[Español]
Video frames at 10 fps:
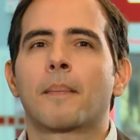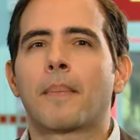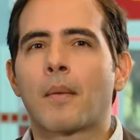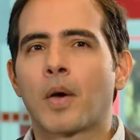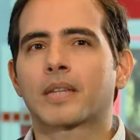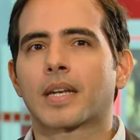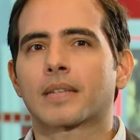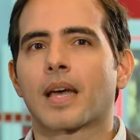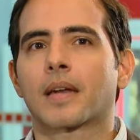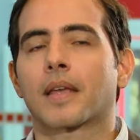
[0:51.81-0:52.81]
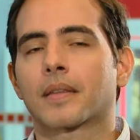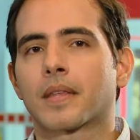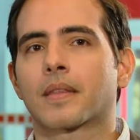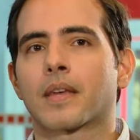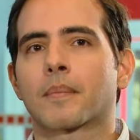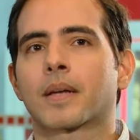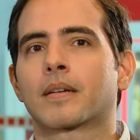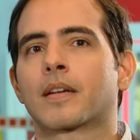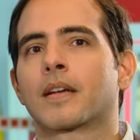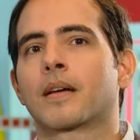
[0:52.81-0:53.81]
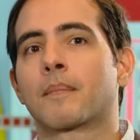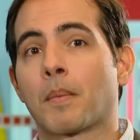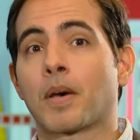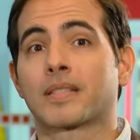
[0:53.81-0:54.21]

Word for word: Vamos a tratar este tema, vamos